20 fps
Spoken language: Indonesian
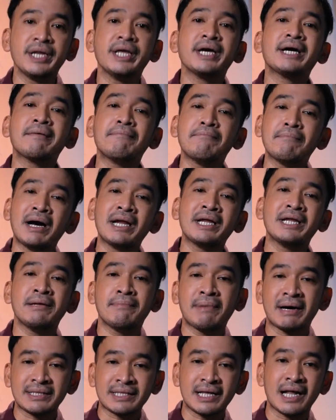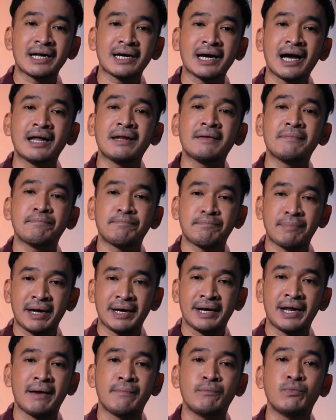ini kembali dibatalkan
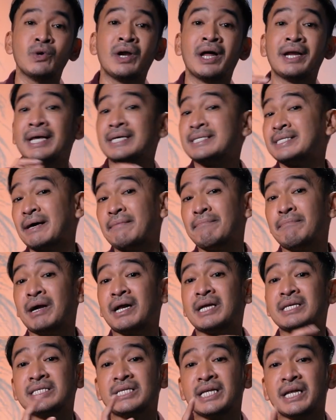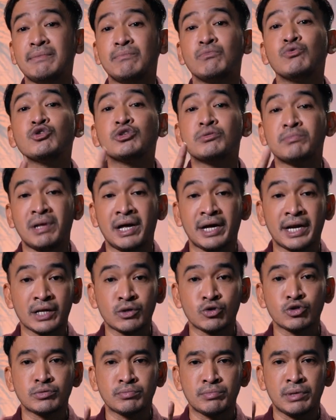pada bulan Desember
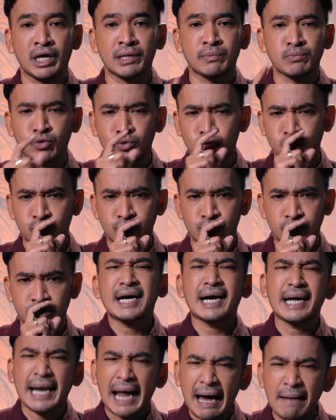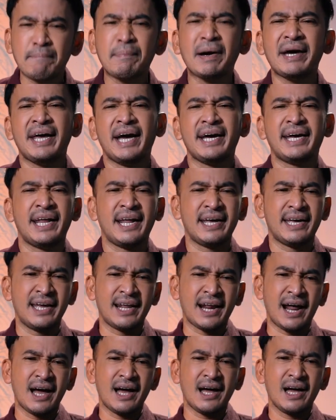1997. Kenapa ya
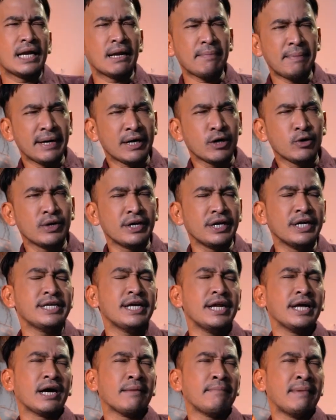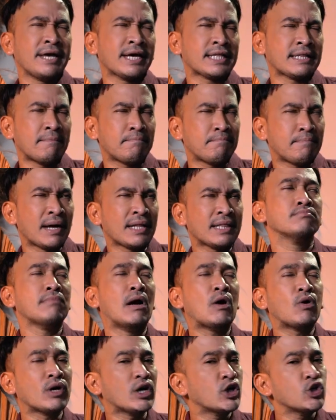kira-kira? Kenapa ya gedung ini jadikan banyak tempat?
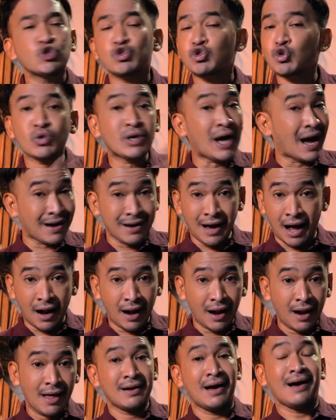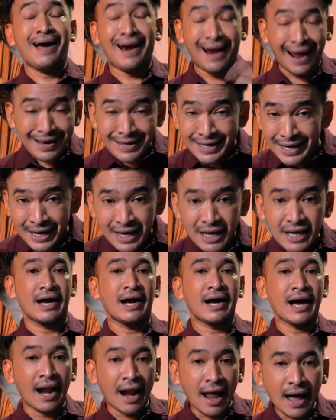Bangunan ini justru gagal. Gagal lagi,
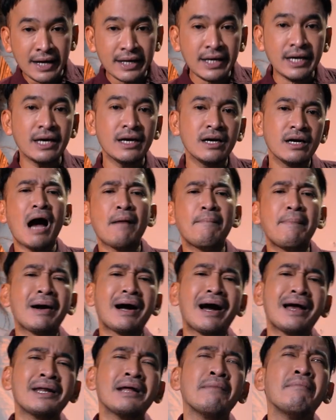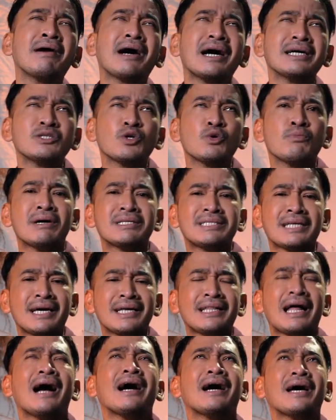gagal lagi. Apa karena bekas rumah
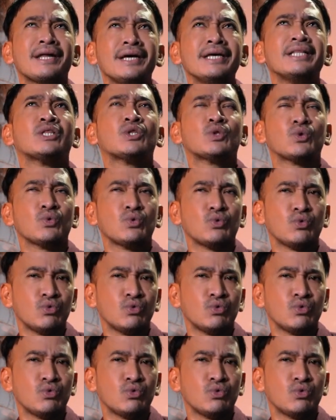sakit angker itu?